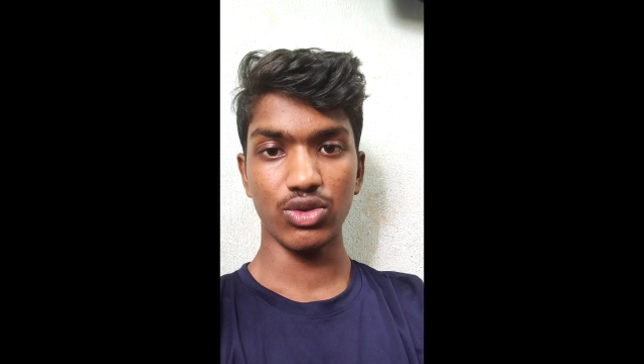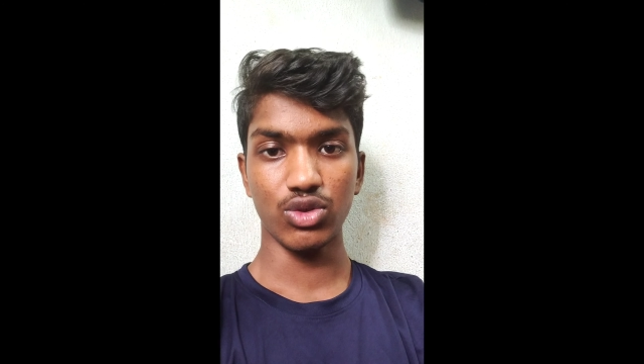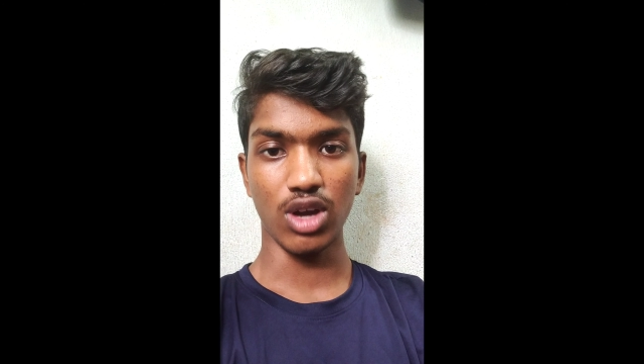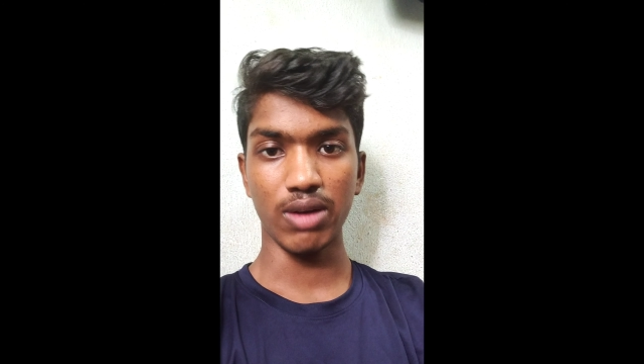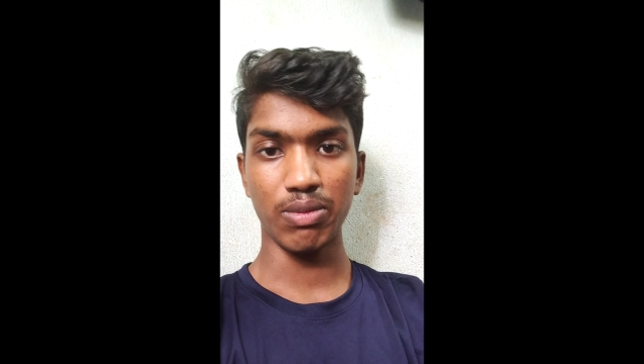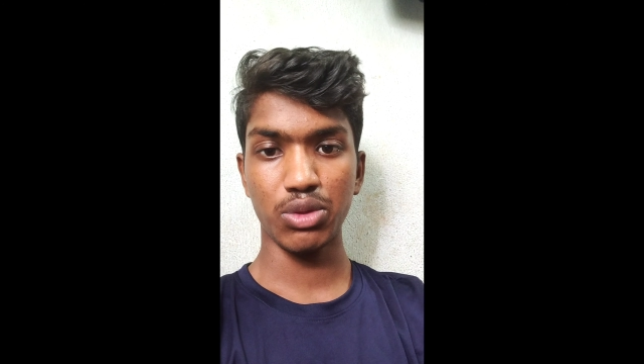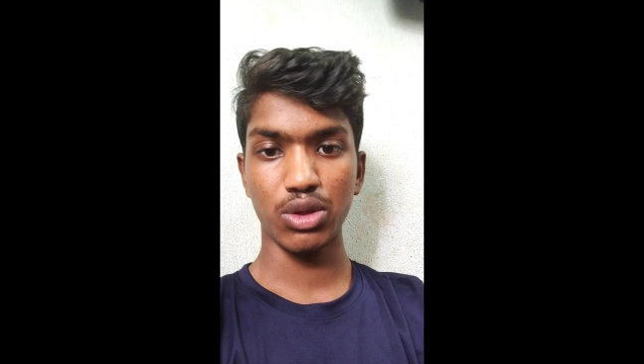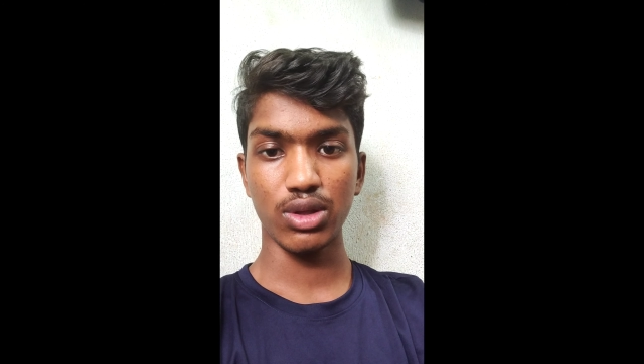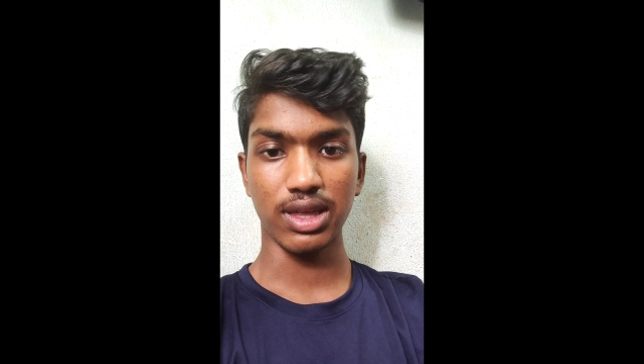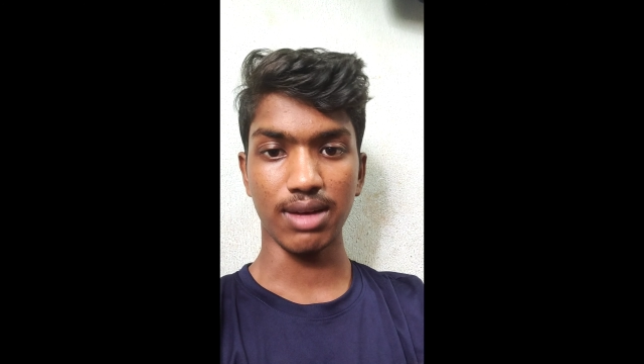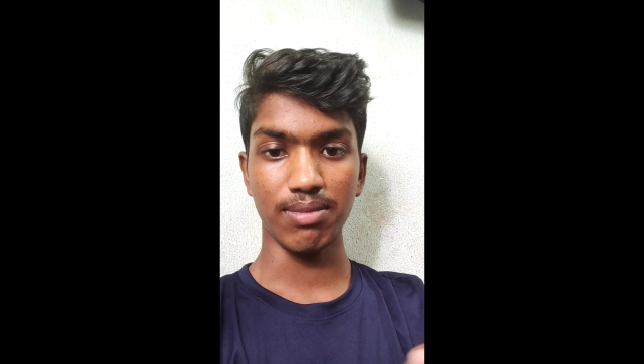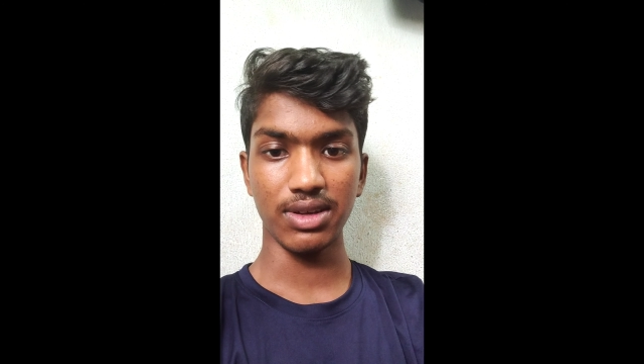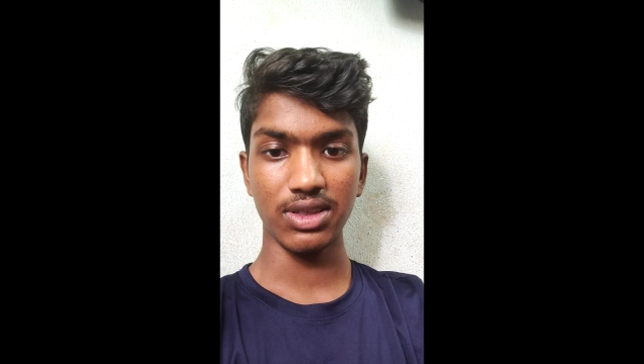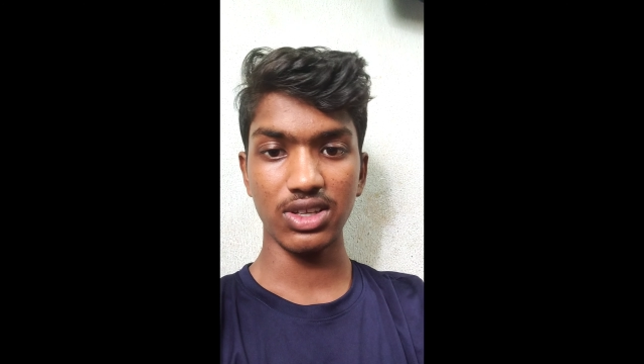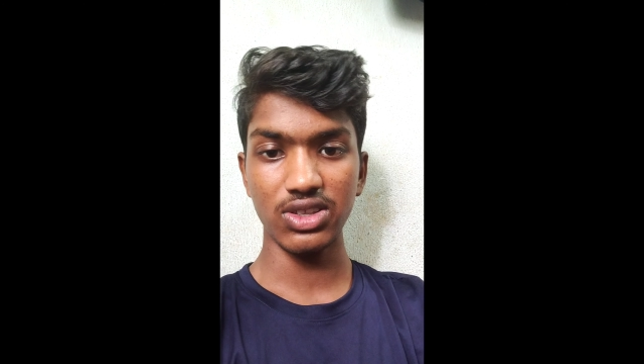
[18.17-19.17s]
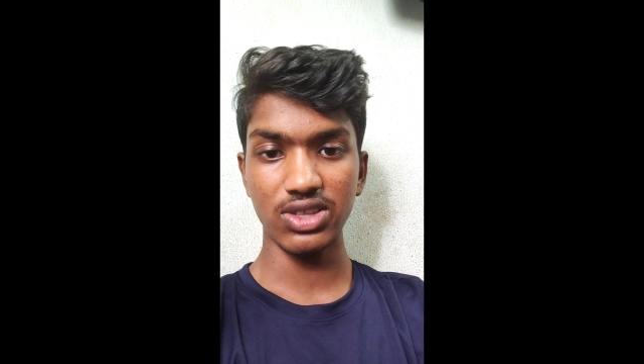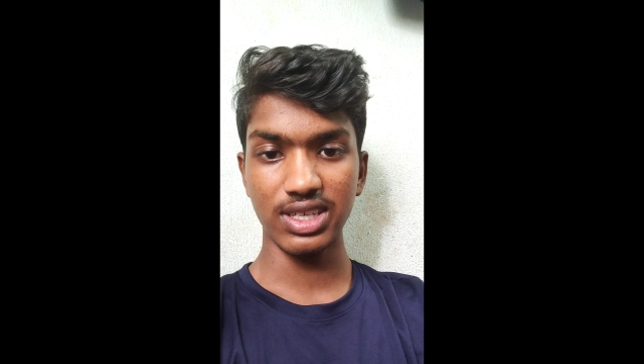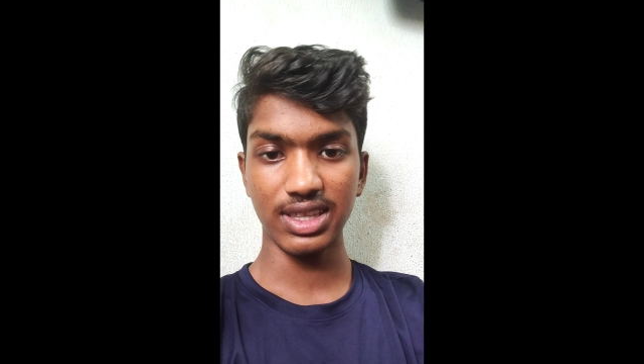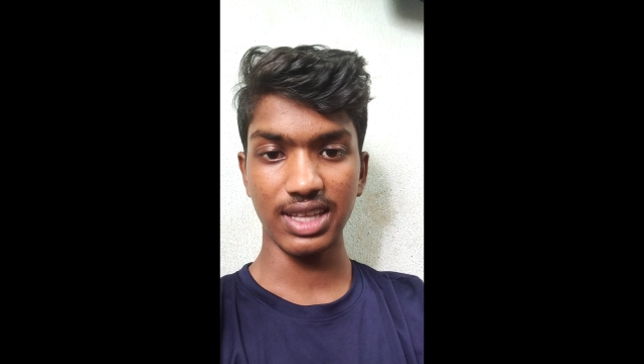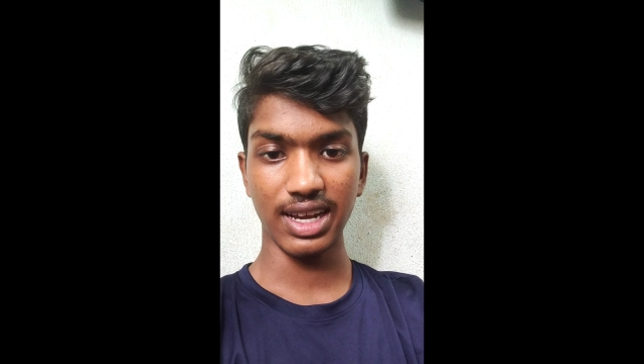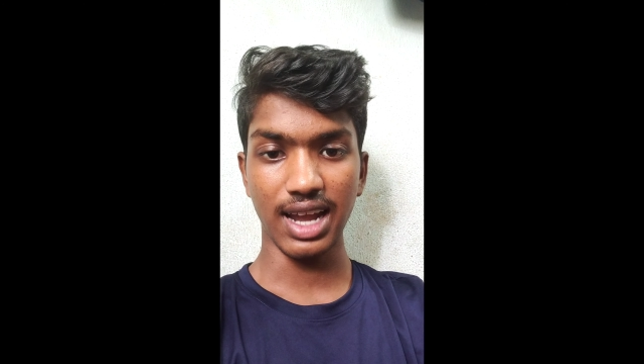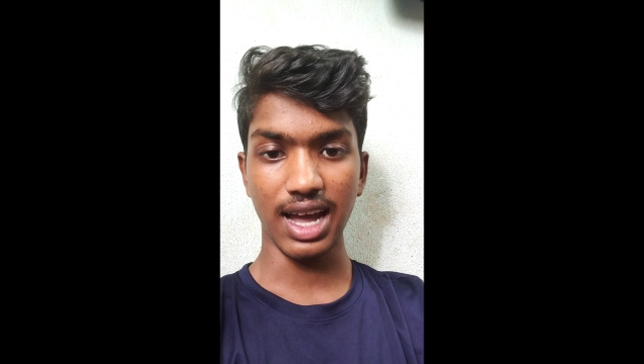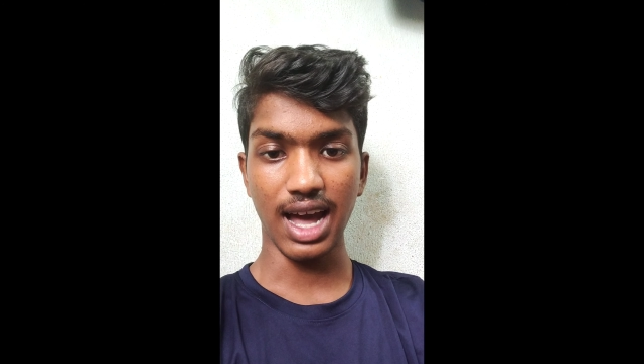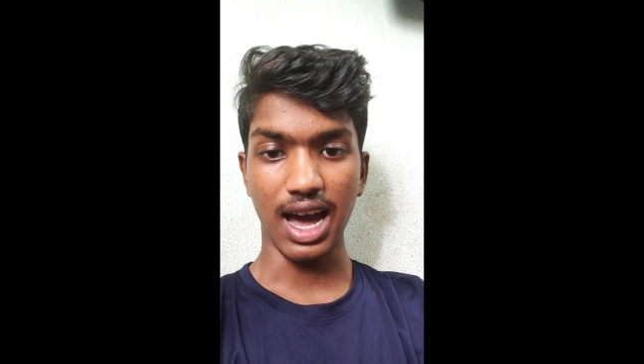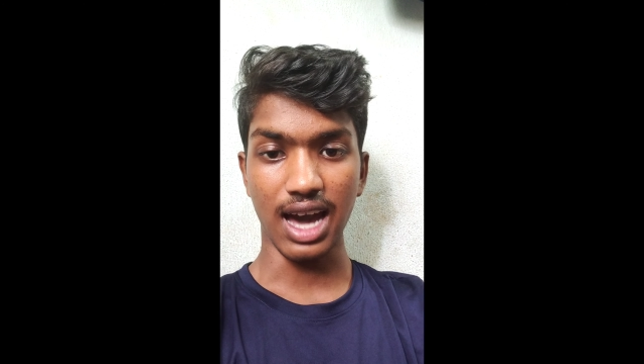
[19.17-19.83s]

జాబ్స్కి సంబంధించిందైనా